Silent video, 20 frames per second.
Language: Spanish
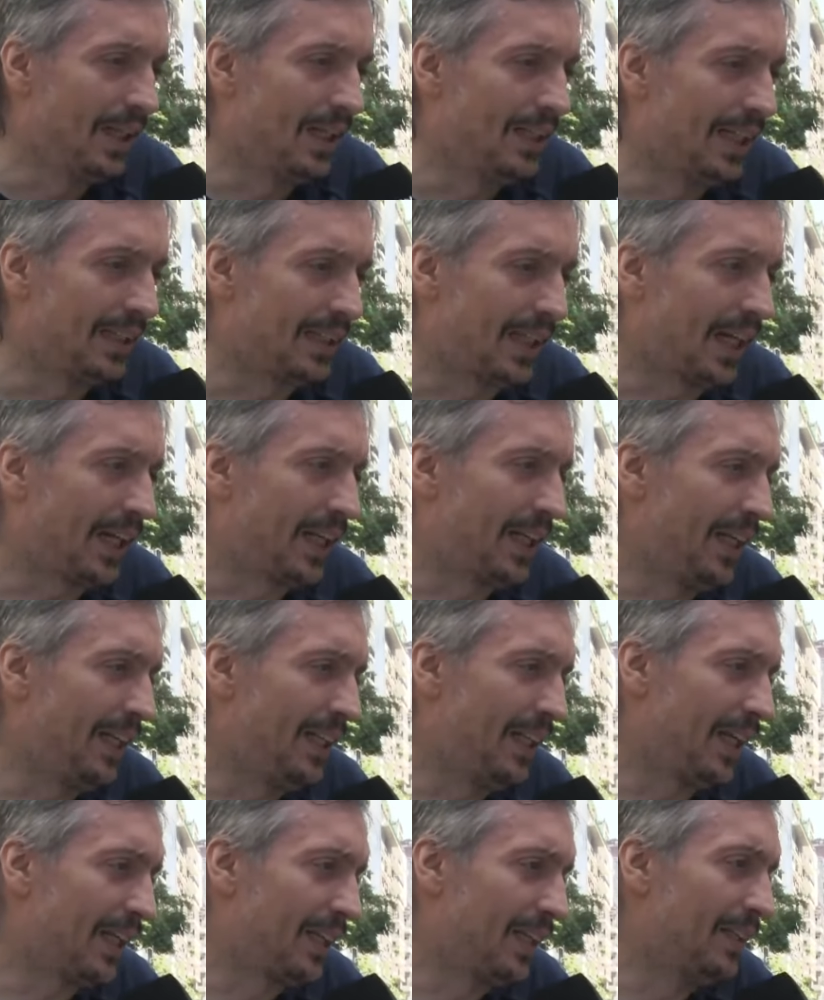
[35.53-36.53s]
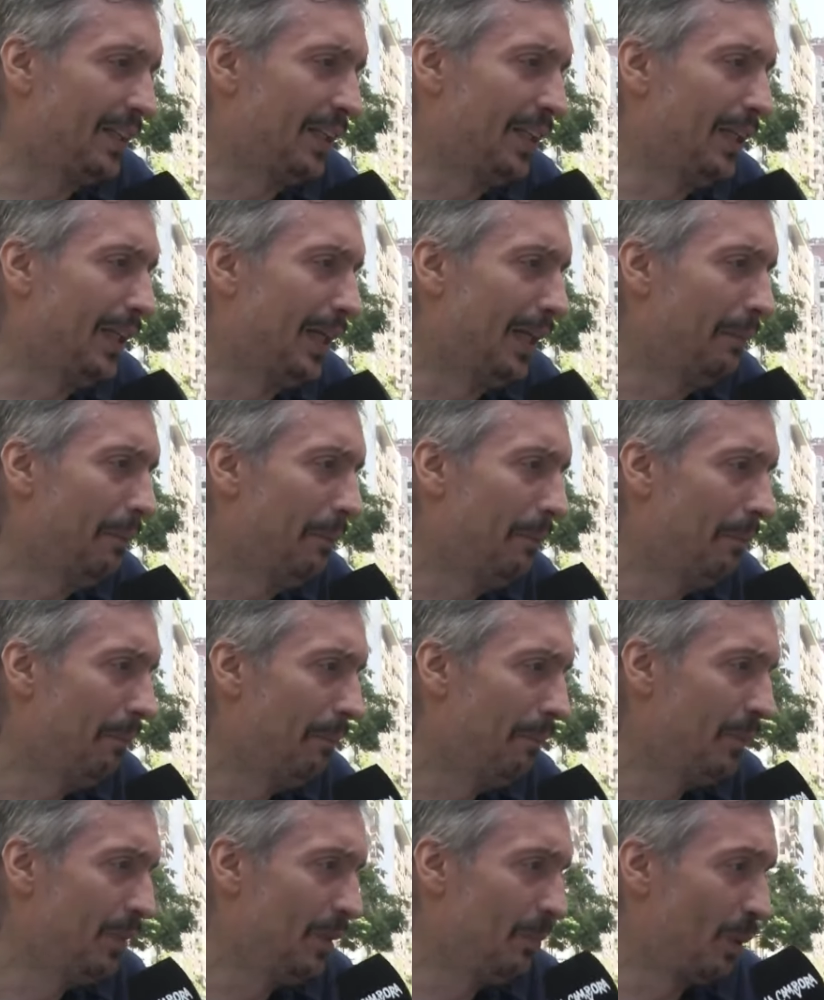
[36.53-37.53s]
la, tragedia argentina,
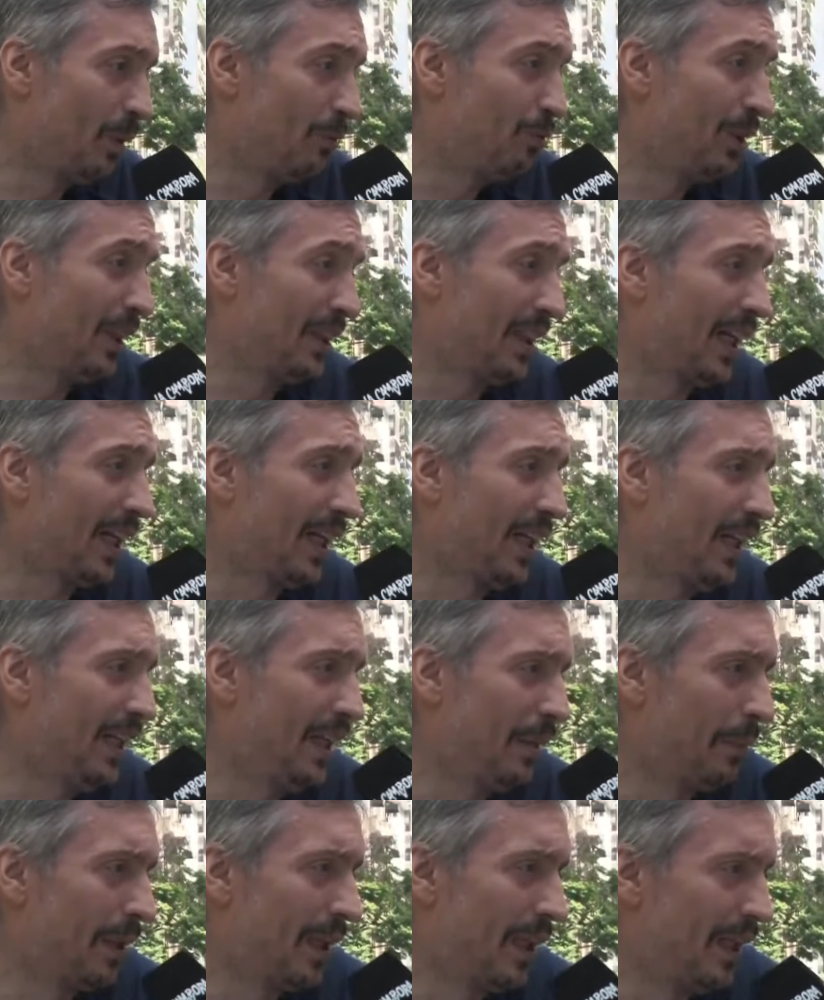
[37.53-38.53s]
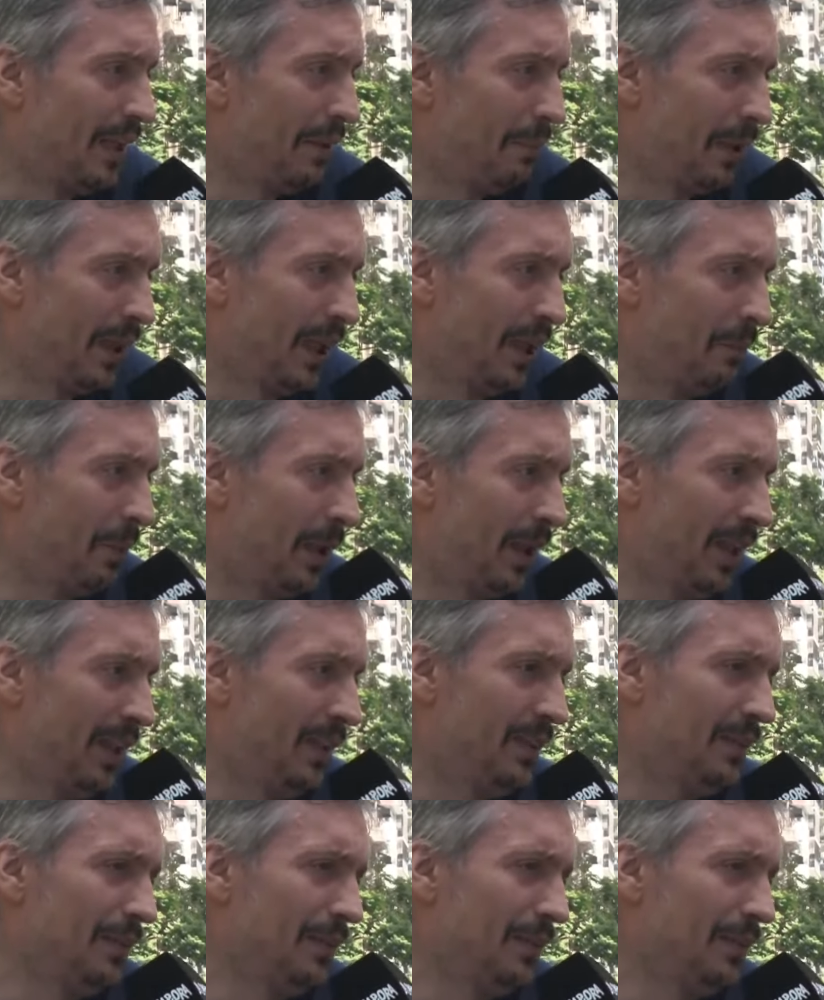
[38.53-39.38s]
¿no? porque fue una tragedia para, el país.